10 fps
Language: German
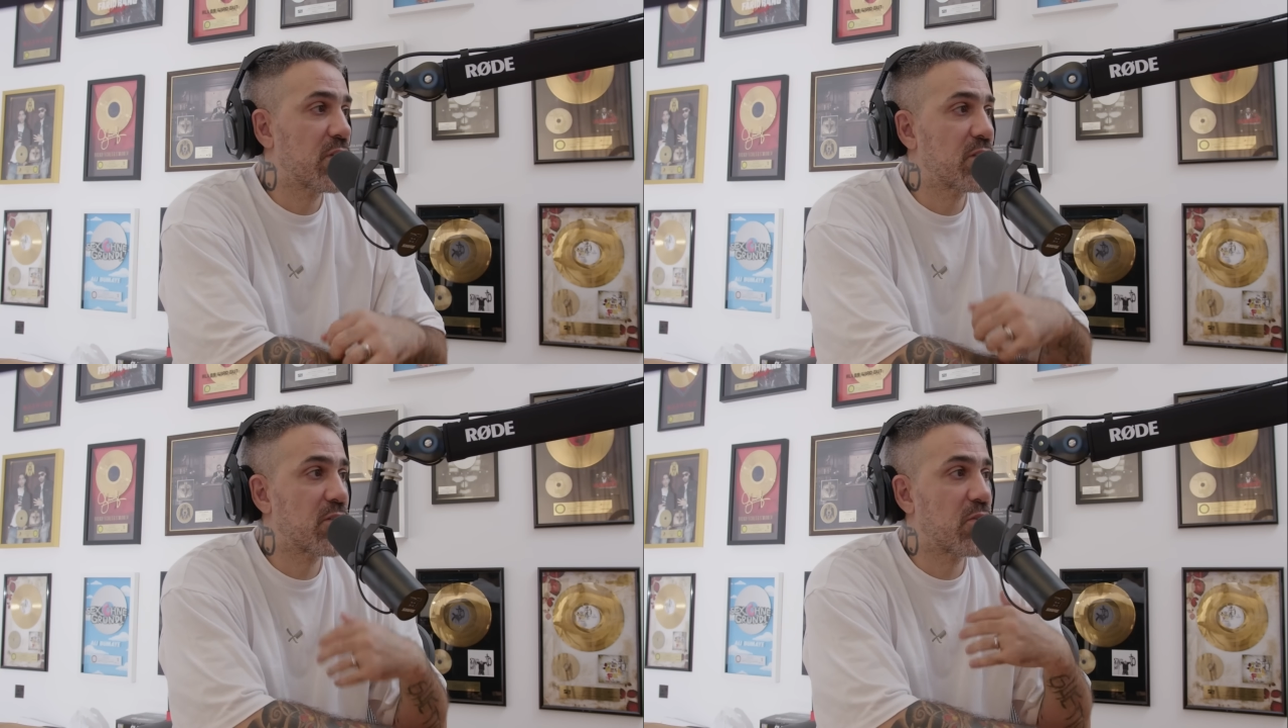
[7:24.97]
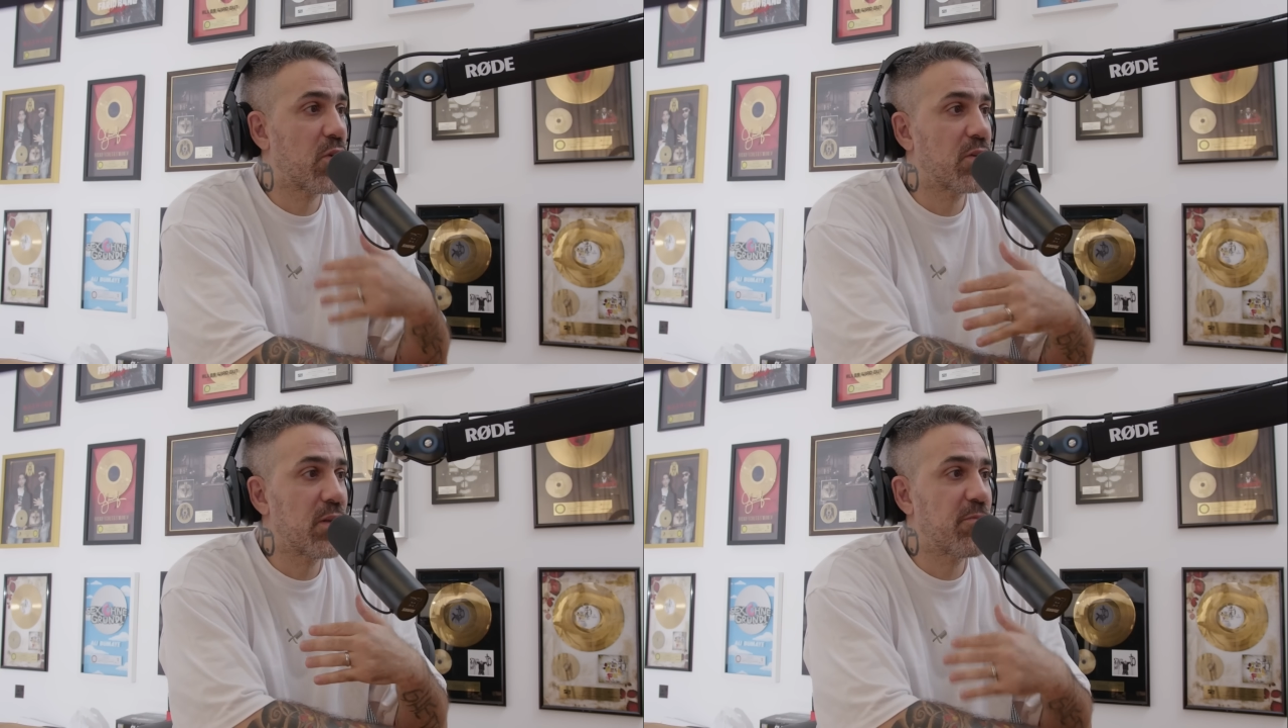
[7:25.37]
ich
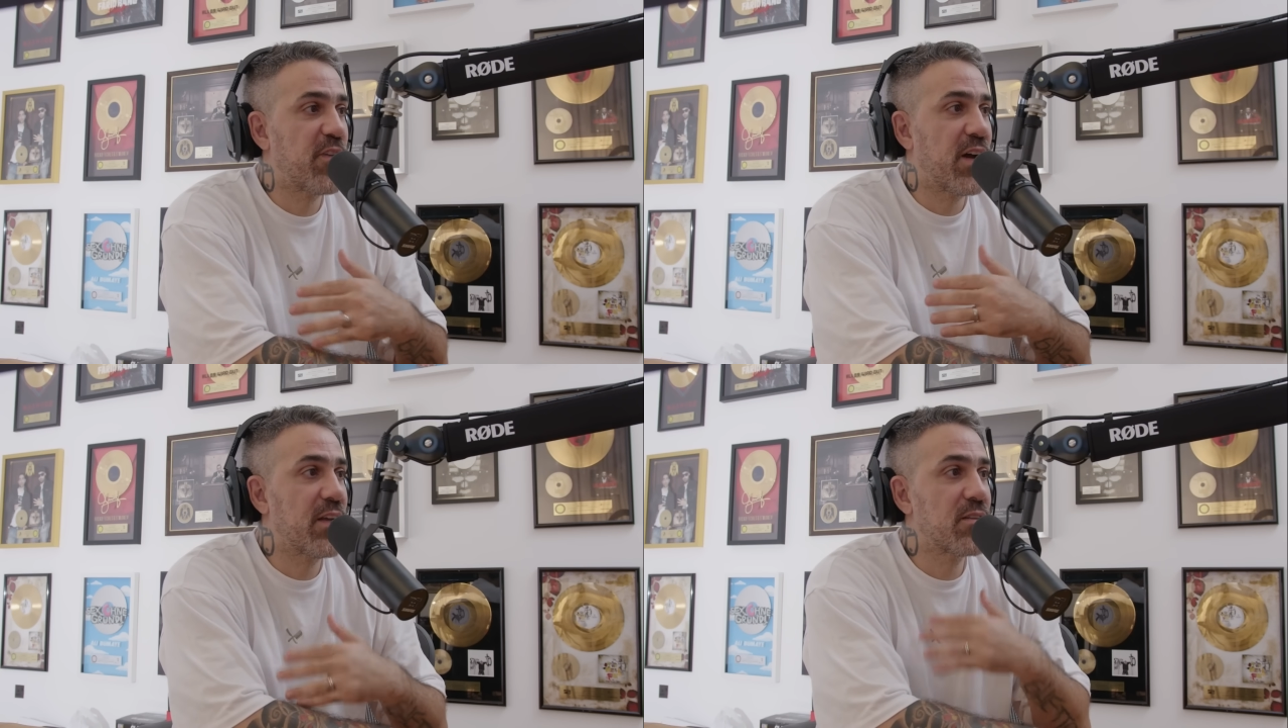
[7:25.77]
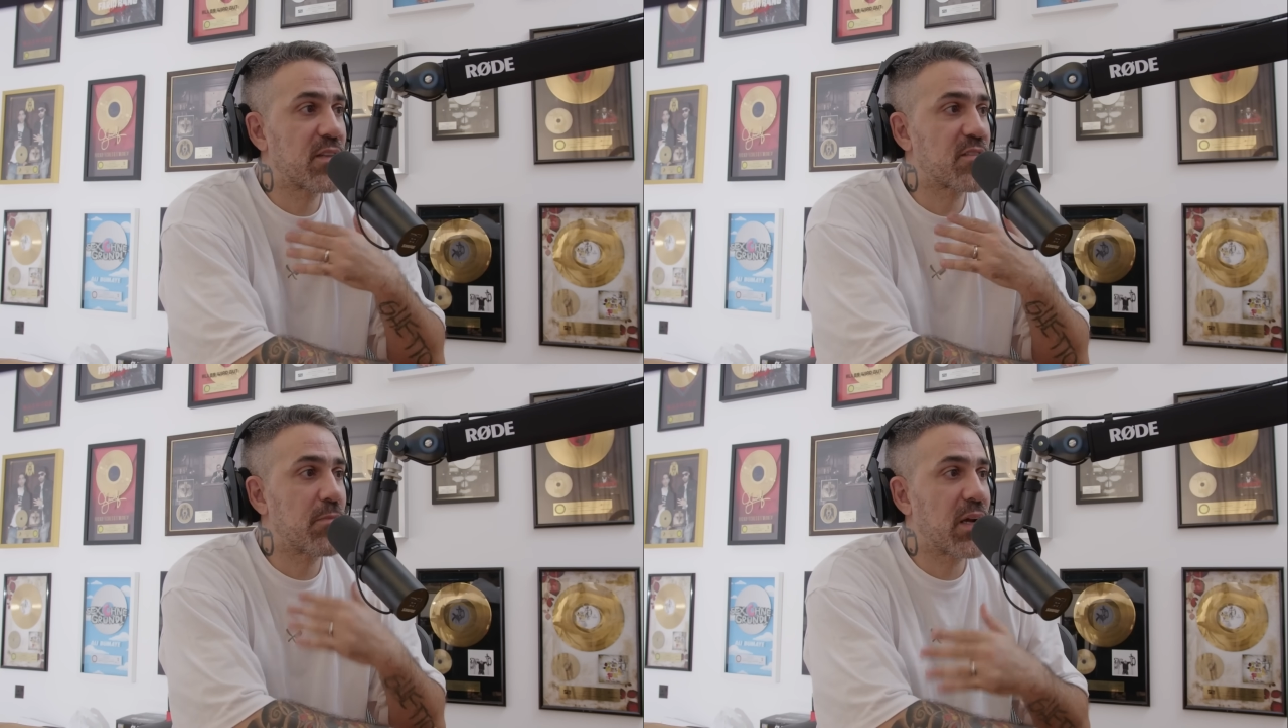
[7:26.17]
gönne dem Verein
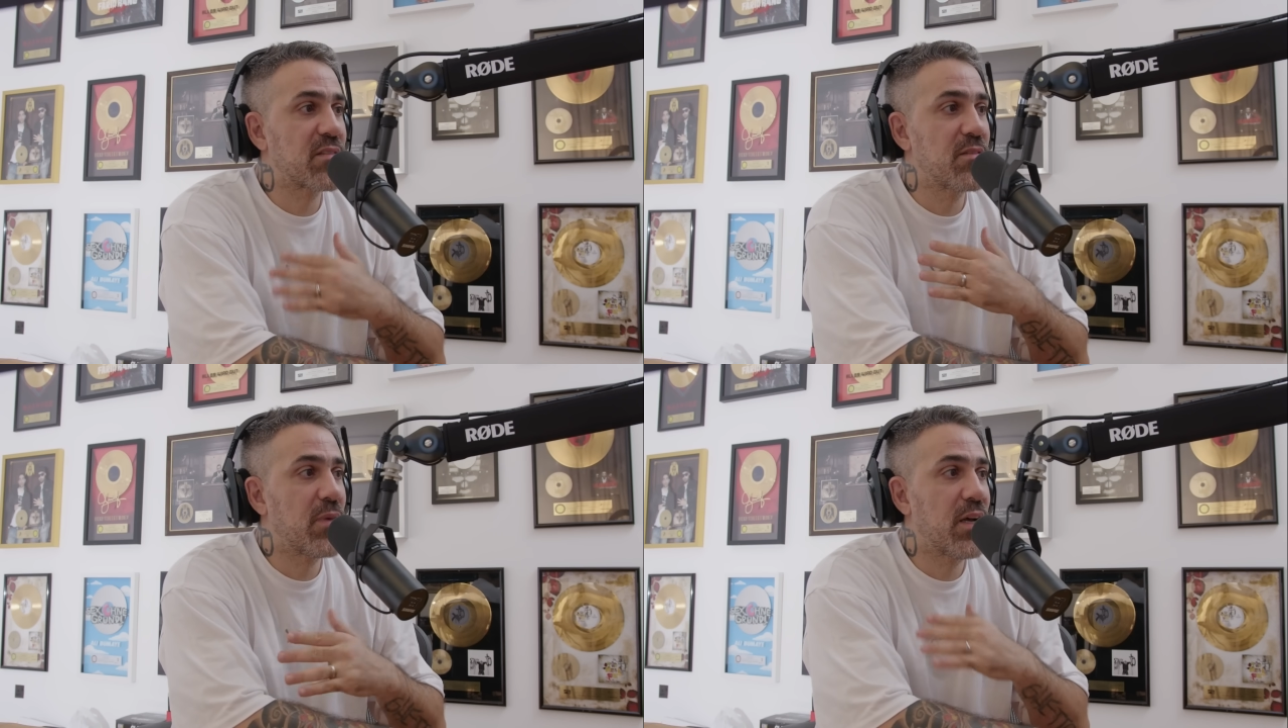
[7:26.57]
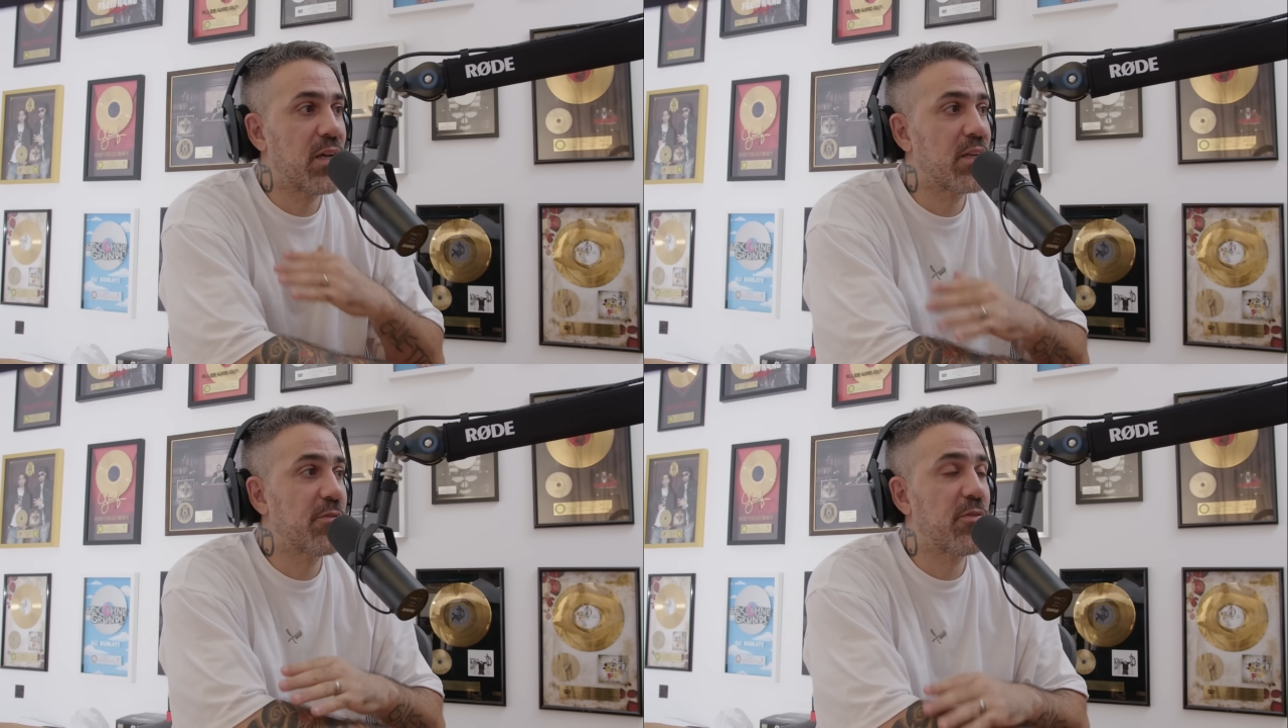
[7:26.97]
das Maximale
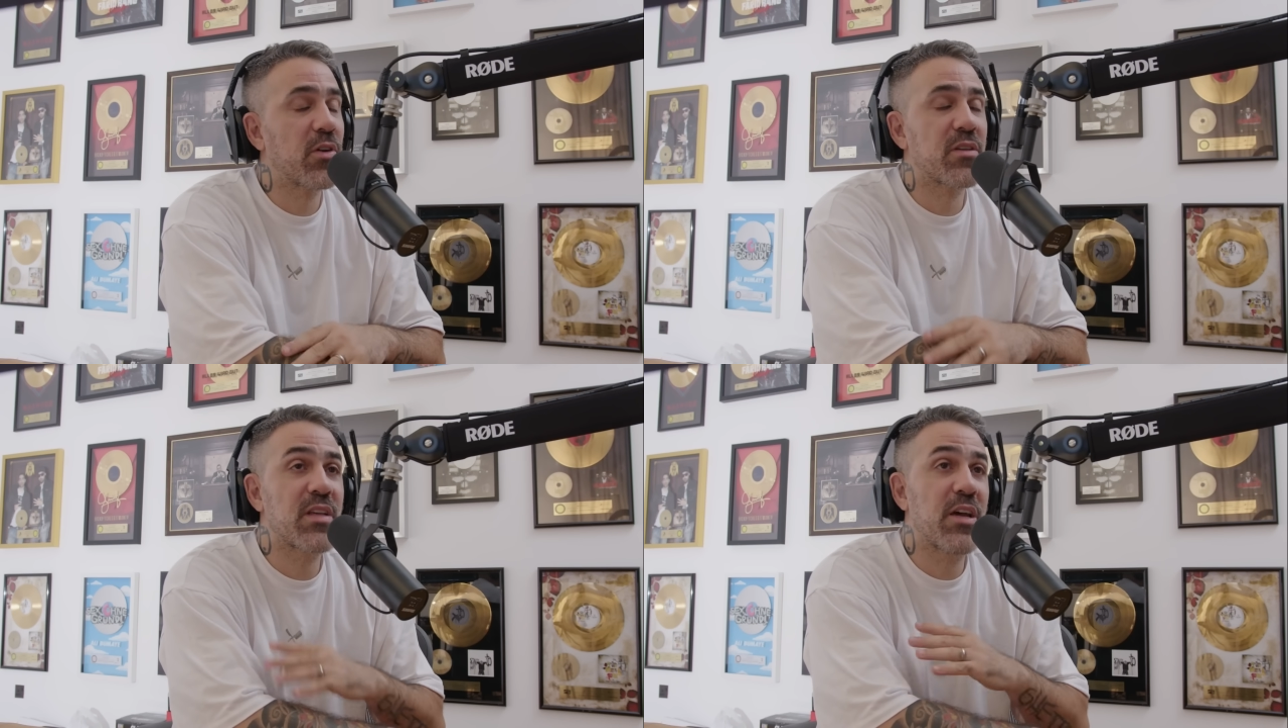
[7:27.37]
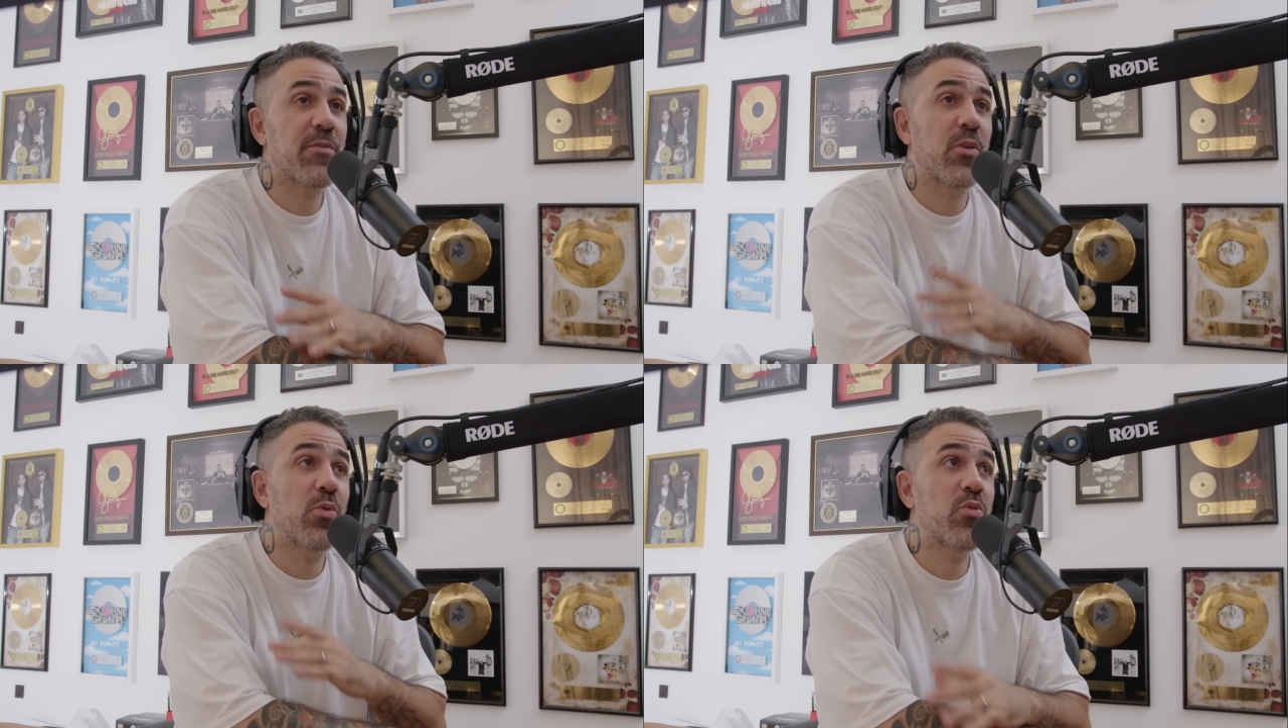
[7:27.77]
an Erfolg, ist
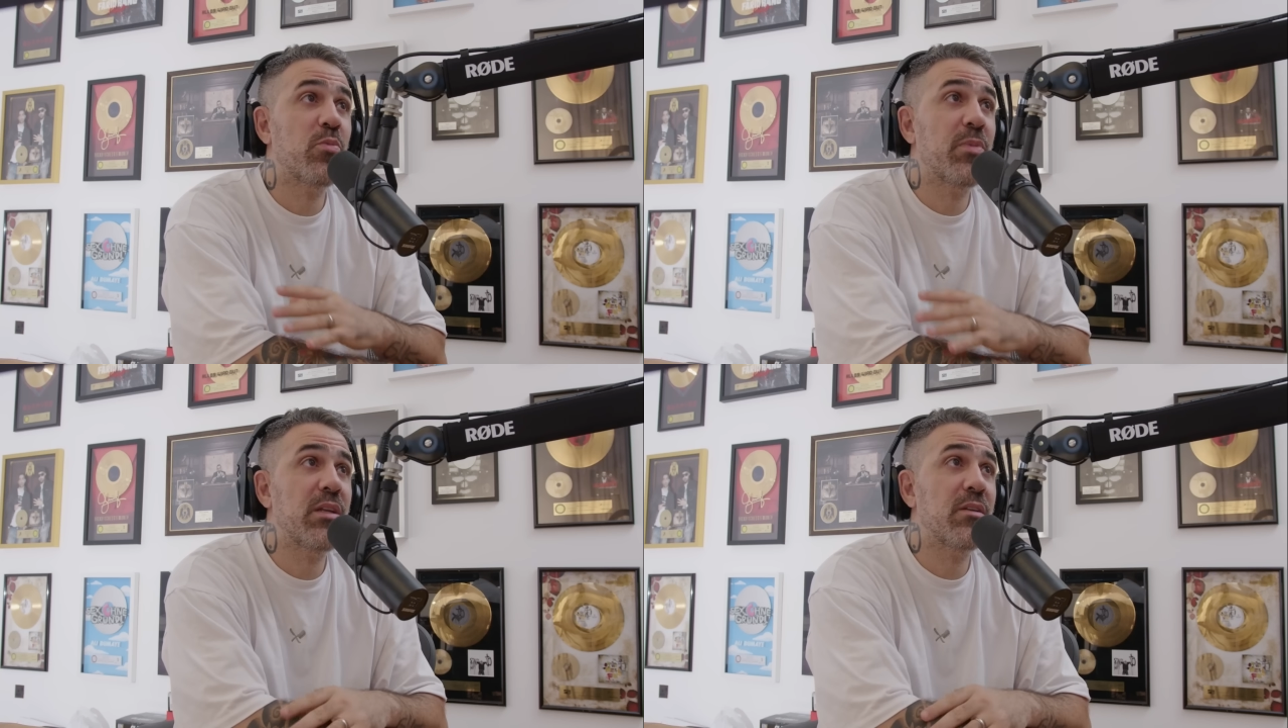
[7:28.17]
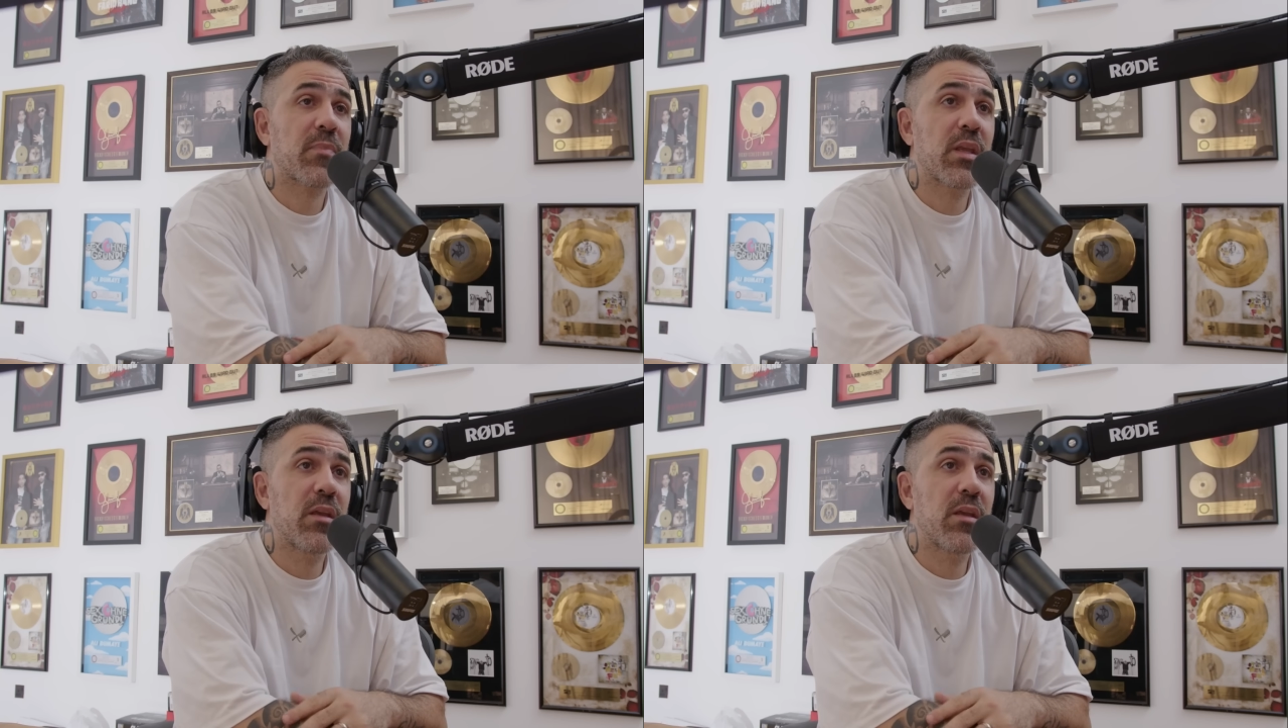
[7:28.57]
einfach Union Berlin.